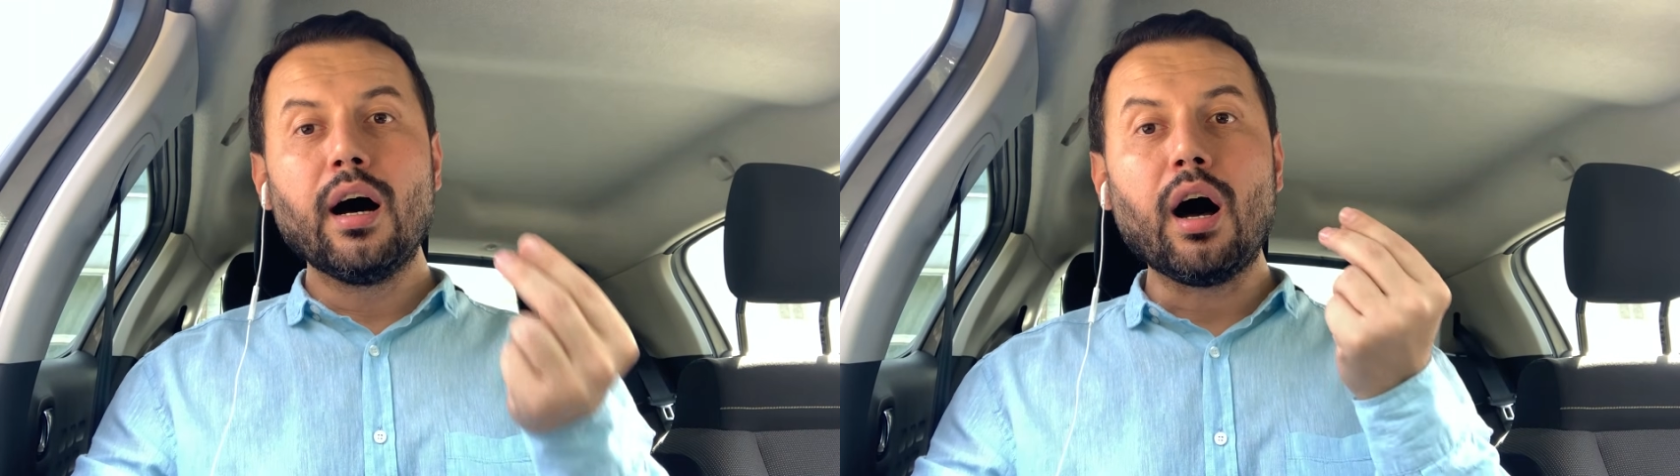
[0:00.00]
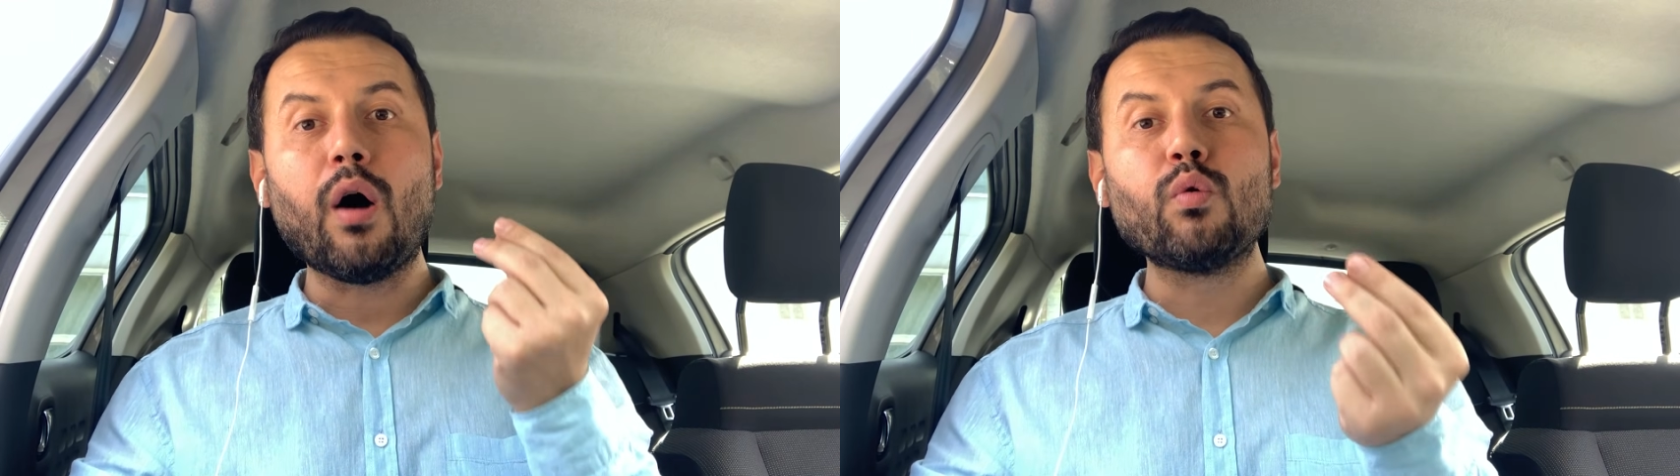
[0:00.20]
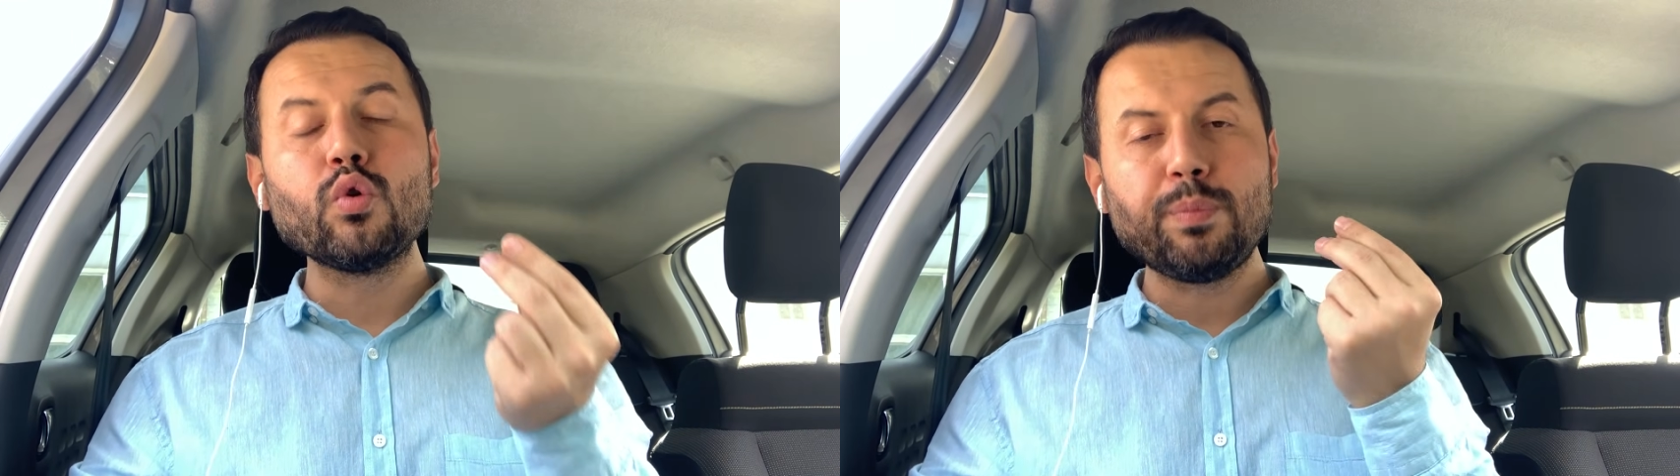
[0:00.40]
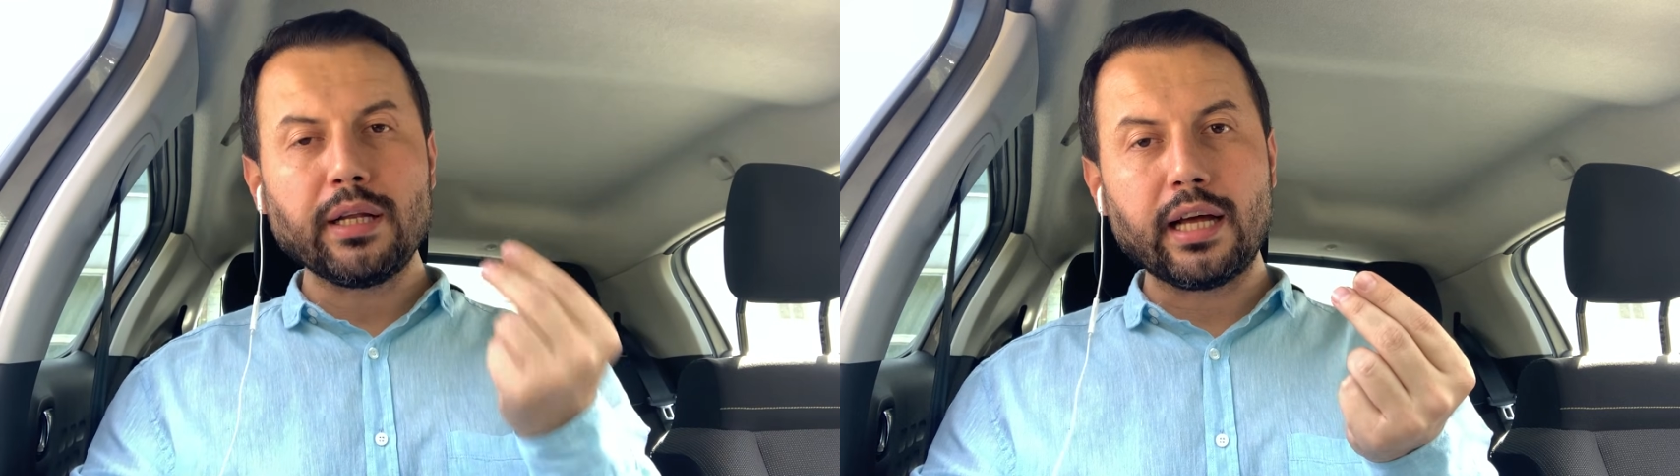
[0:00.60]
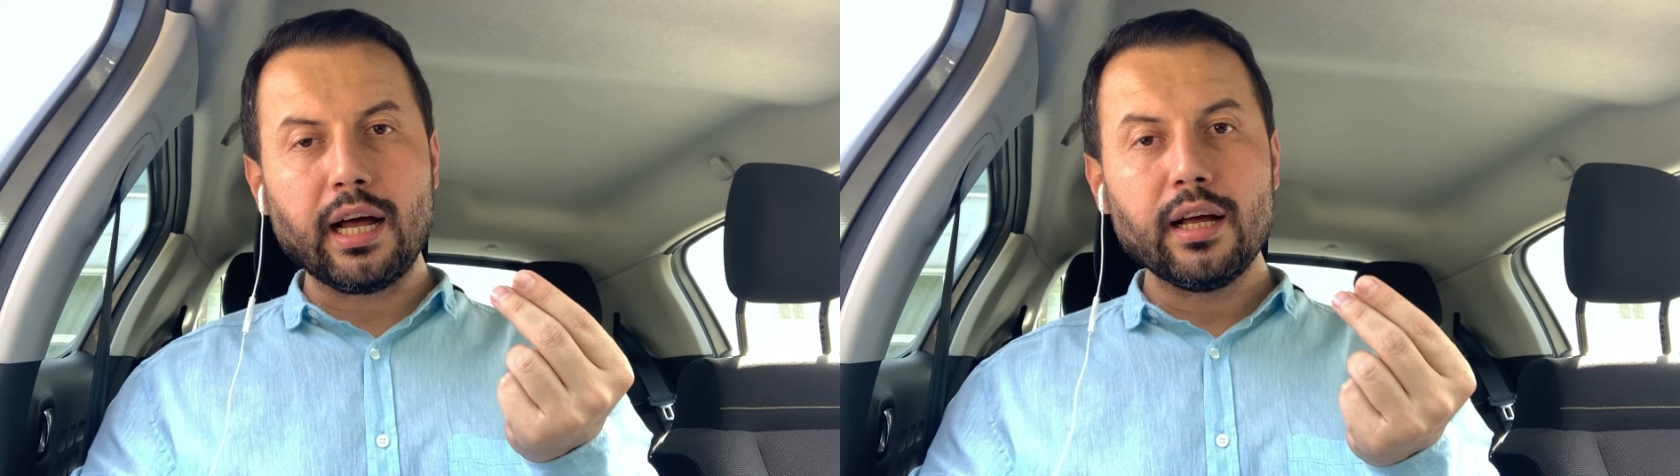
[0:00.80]

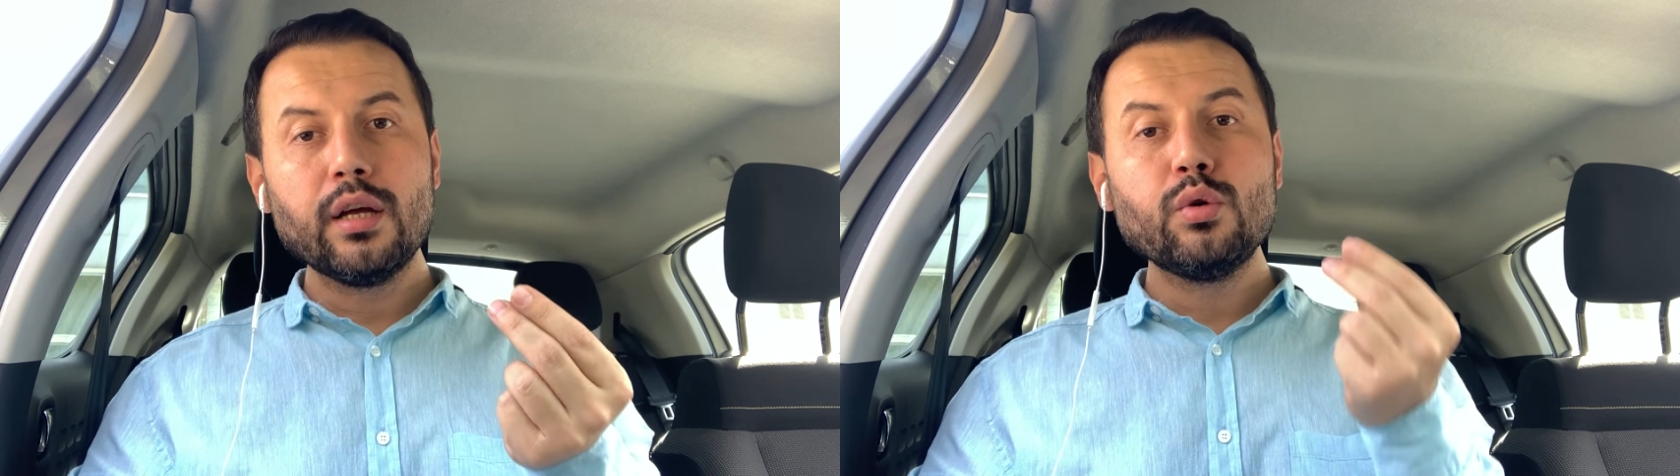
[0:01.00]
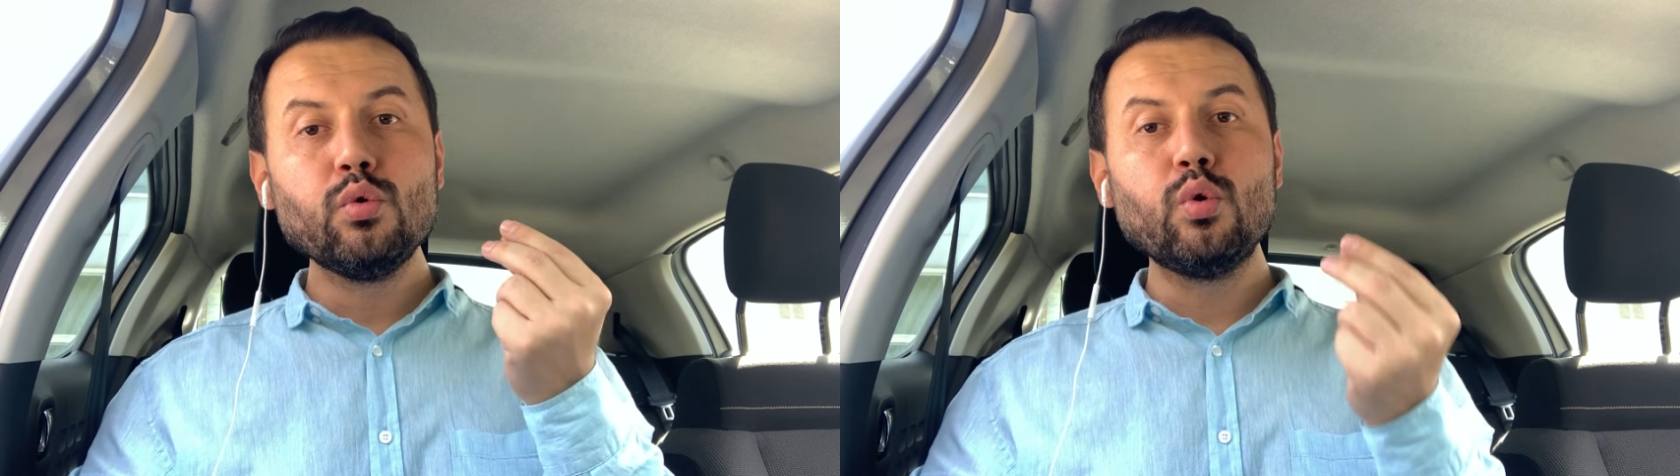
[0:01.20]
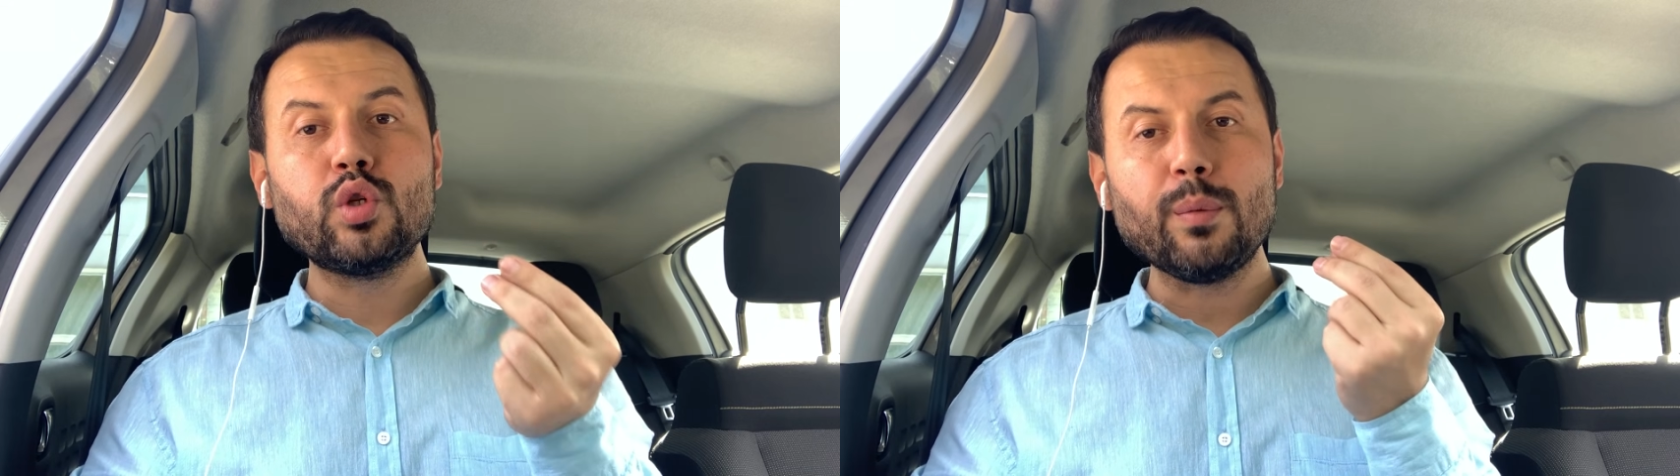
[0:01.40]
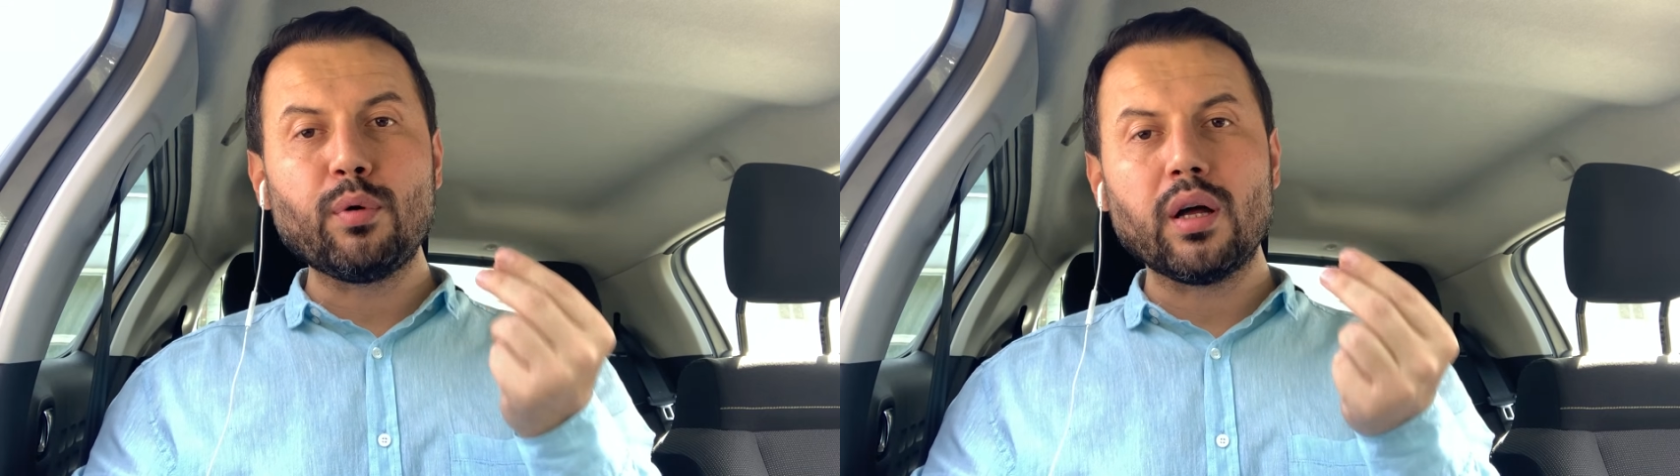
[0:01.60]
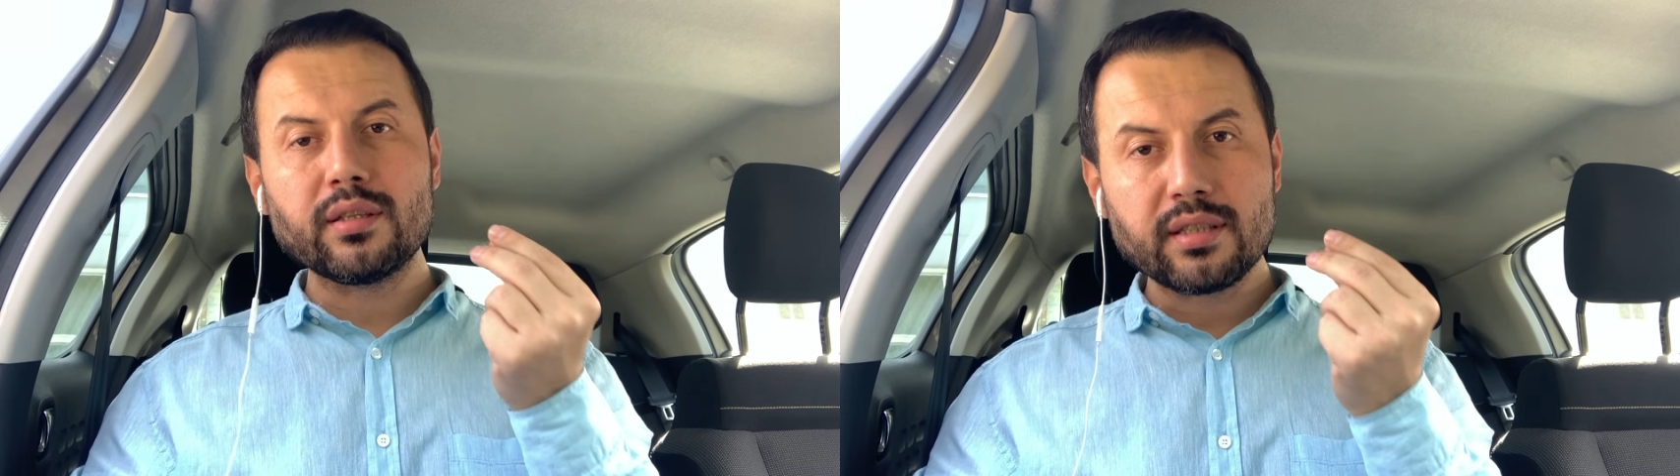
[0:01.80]
Avrupa'da ülke puanı